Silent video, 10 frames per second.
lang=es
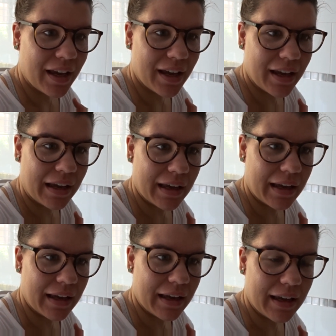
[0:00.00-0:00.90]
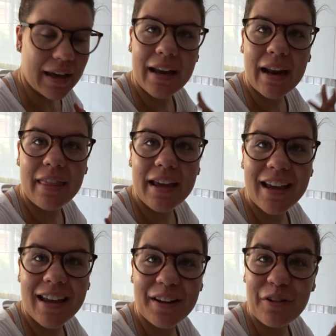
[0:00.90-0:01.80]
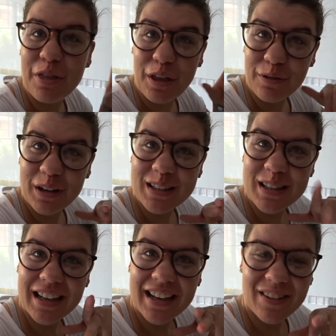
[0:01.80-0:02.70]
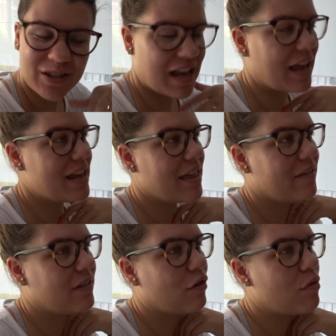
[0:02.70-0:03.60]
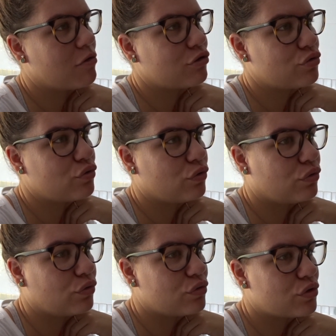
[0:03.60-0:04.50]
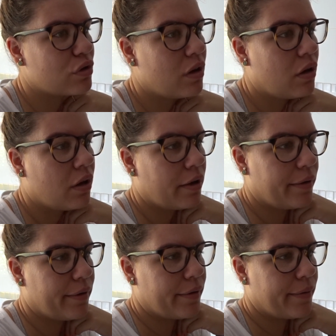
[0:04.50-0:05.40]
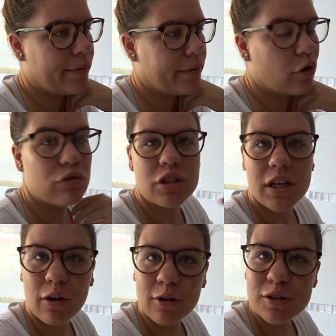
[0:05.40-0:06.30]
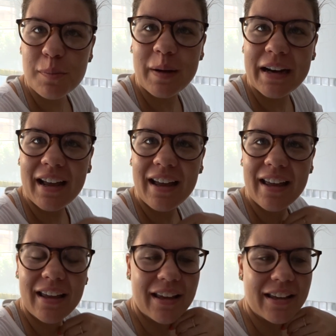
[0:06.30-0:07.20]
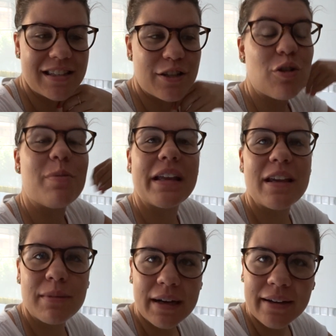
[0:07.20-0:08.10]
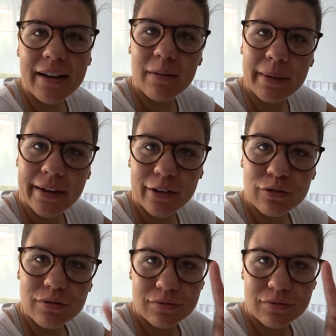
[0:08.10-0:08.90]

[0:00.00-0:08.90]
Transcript: eh, era de rozaduras de... o sea, ella daba como sus eh, consejos para eh, sobrellevar el verano